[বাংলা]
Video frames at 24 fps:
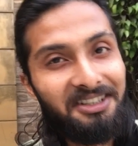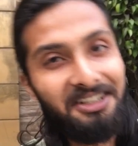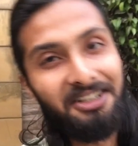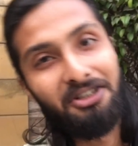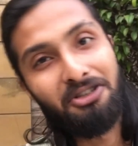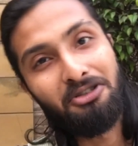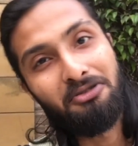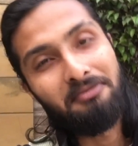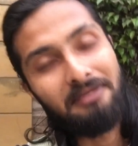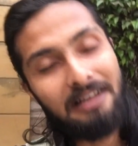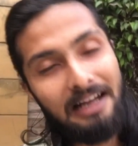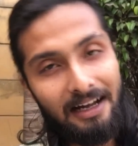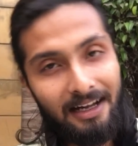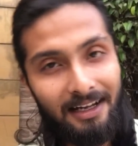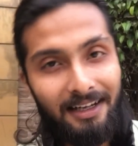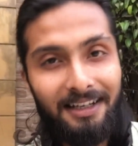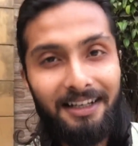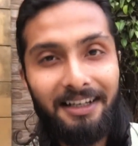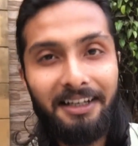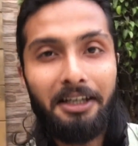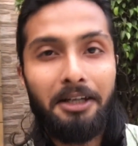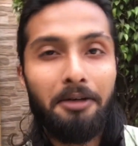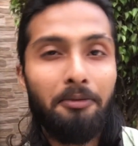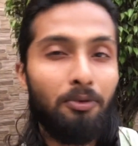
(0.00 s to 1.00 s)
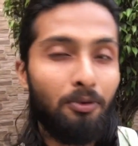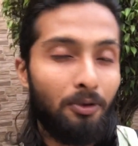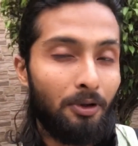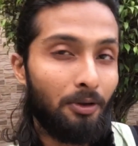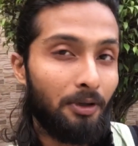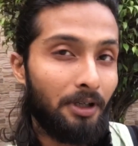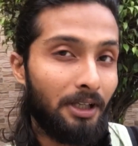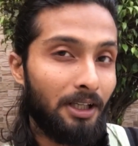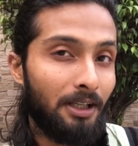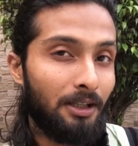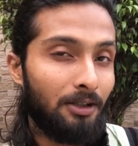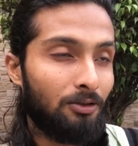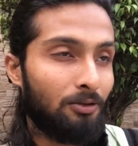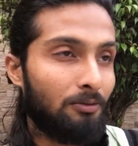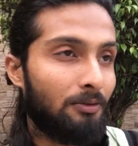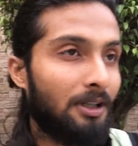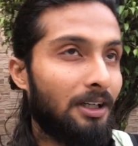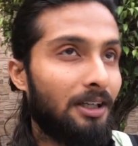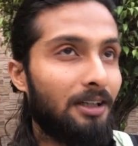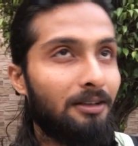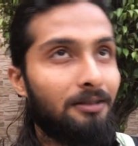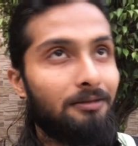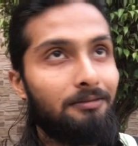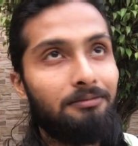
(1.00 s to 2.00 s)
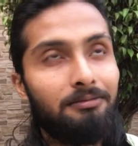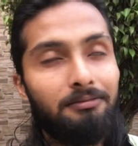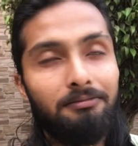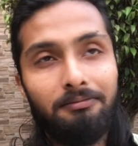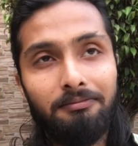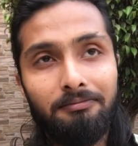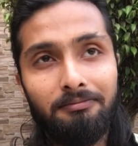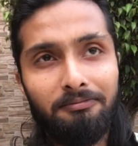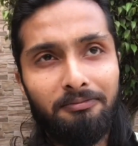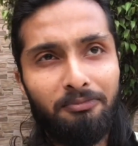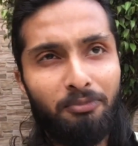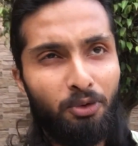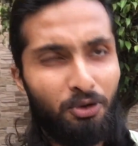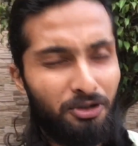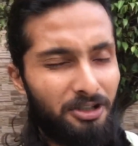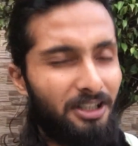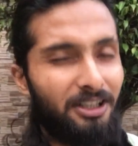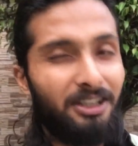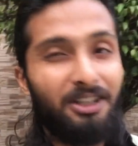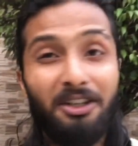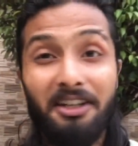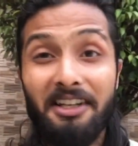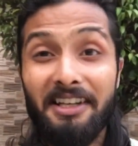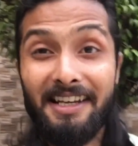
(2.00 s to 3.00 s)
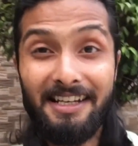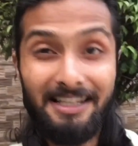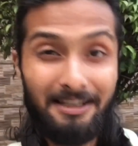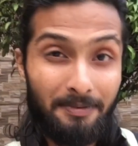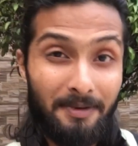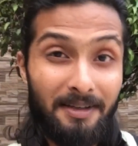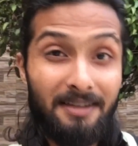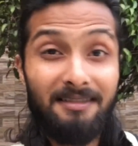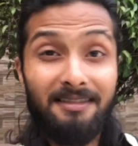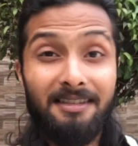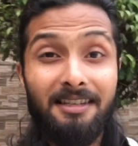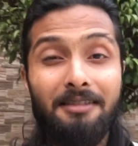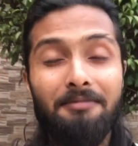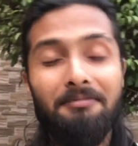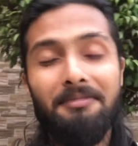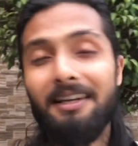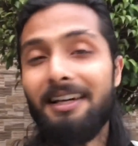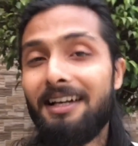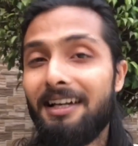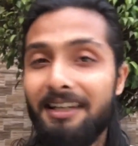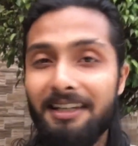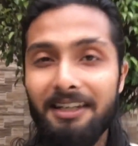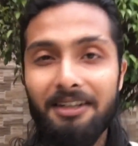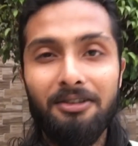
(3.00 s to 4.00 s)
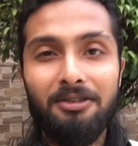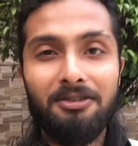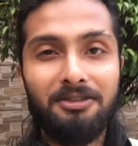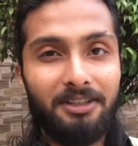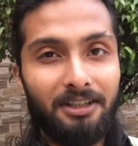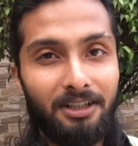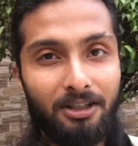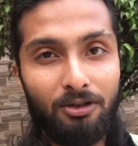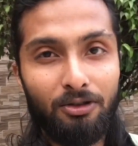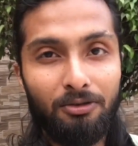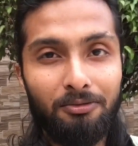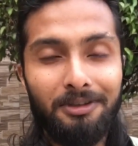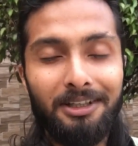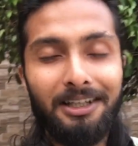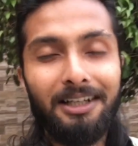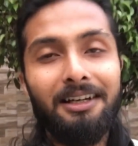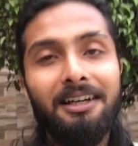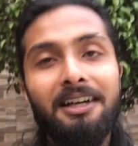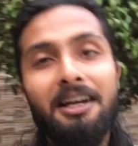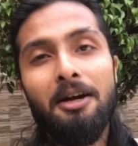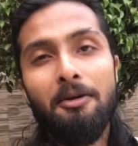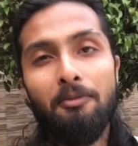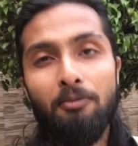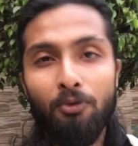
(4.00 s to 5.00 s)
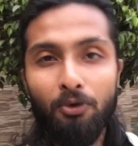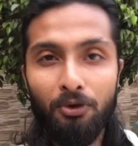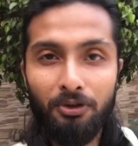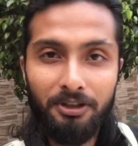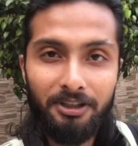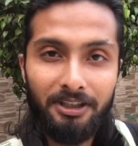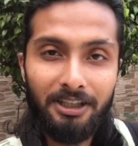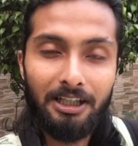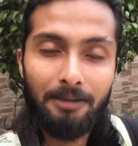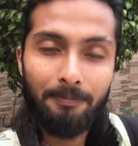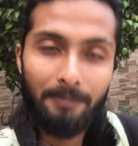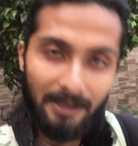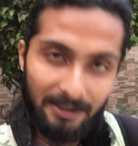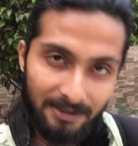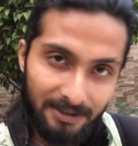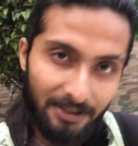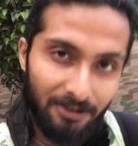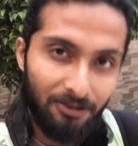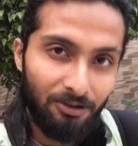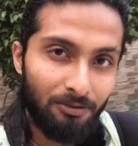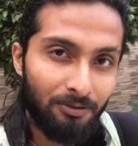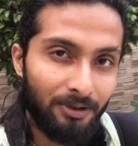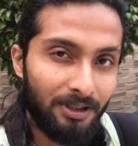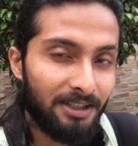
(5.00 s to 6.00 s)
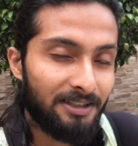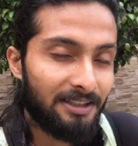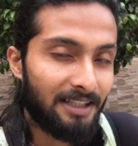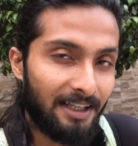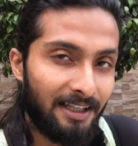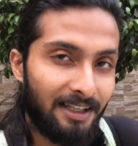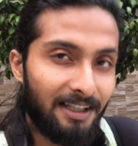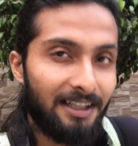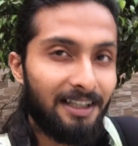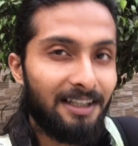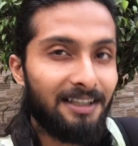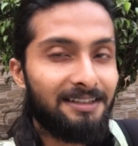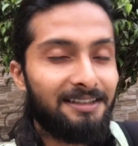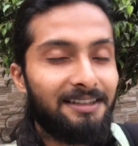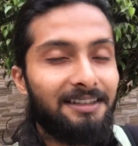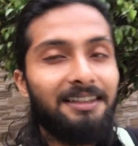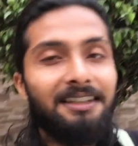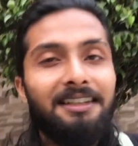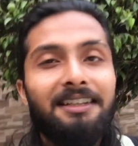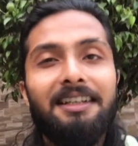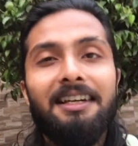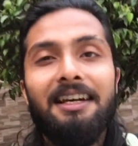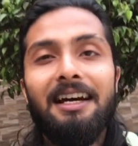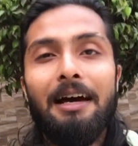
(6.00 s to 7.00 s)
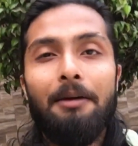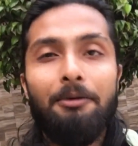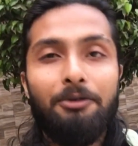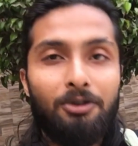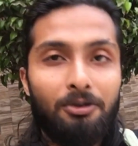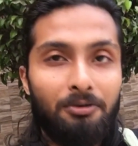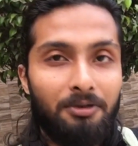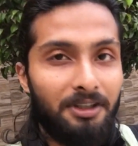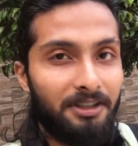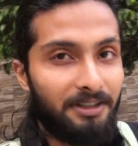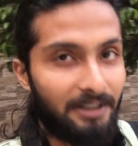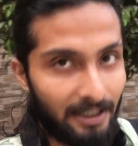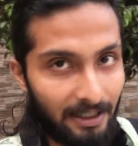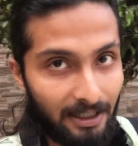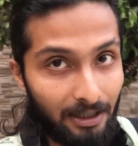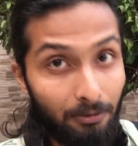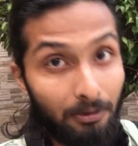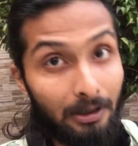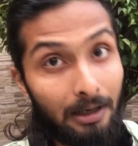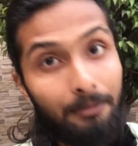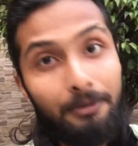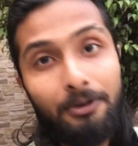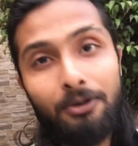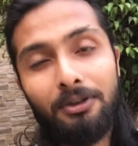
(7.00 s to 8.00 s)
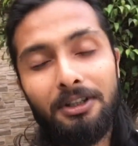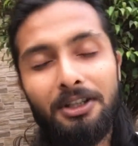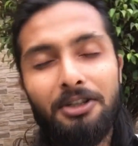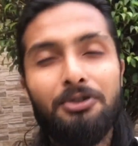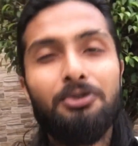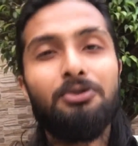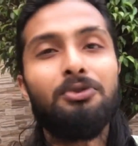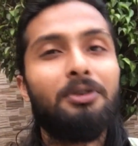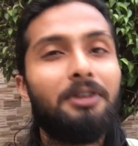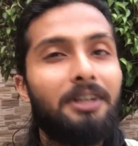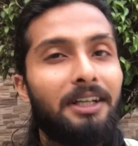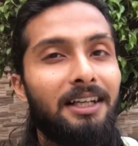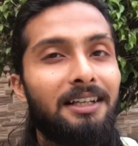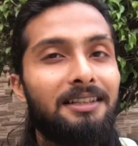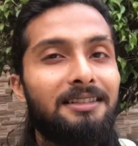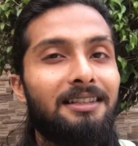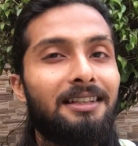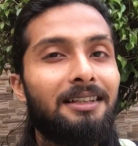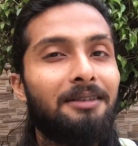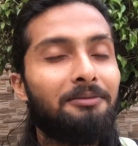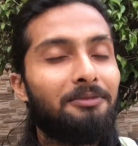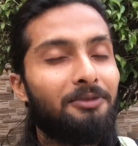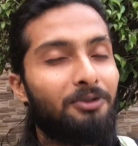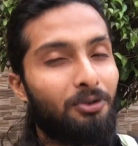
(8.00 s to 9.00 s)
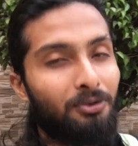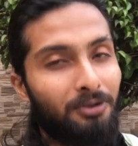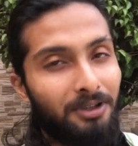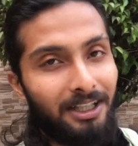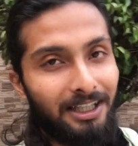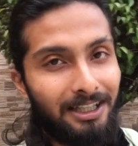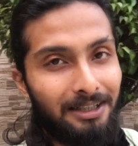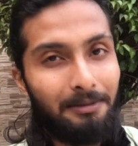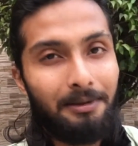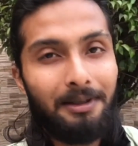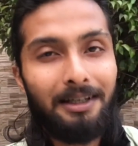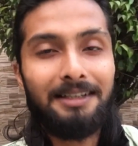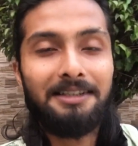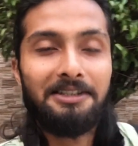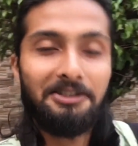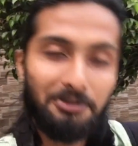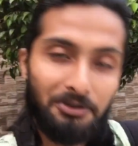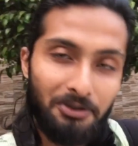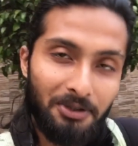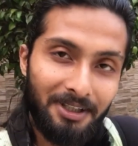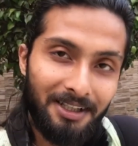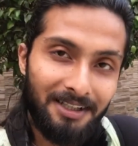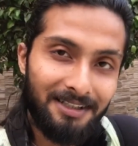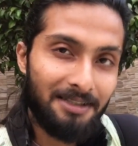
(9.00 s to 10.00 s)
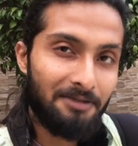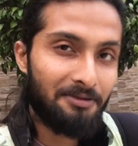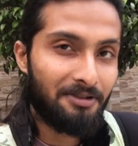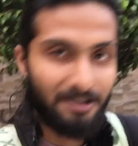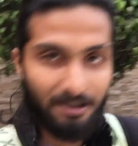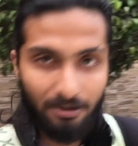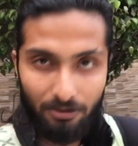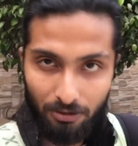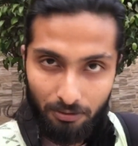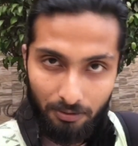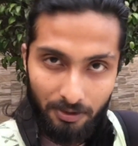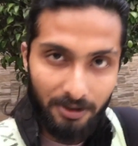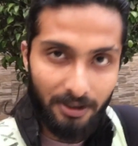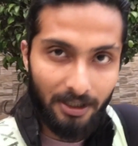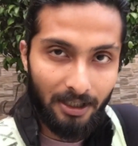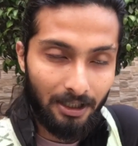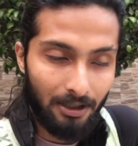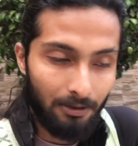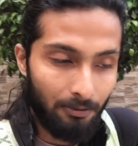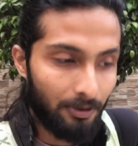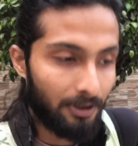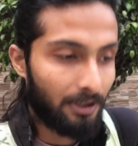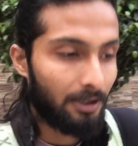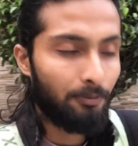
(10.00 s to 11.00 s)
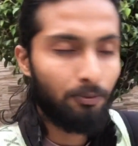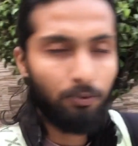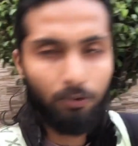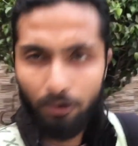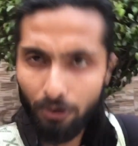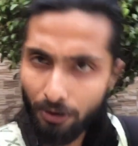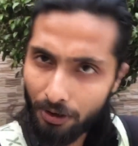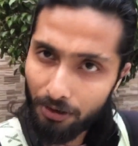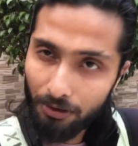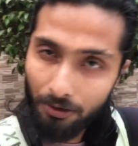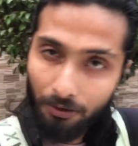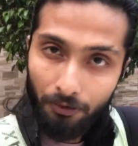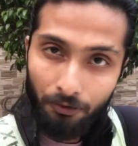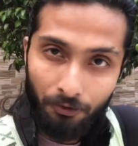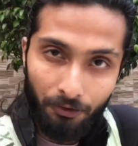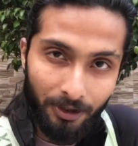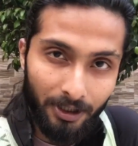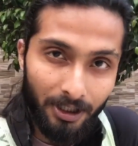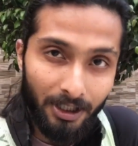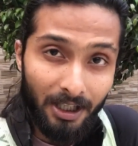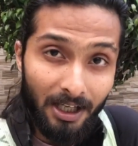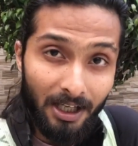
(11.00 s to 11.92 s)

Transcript: যেরকম টাকা লাগে মানে তোমার প্রসাদে অনেক এক্সপেন্সিভ এখানে কিন্তু সেরকম না মন্দিরের পাশেই তোমার জায়গা আছে আমি তোমাদের দেখাবো আমি কোথায় জুতো রেখেছিলাম কোন কাকিমার কাছে জুতো রেখেছিলাম সেটাও তোমাদের দেখাবো এটা পুরো কিন্তু ফ্রি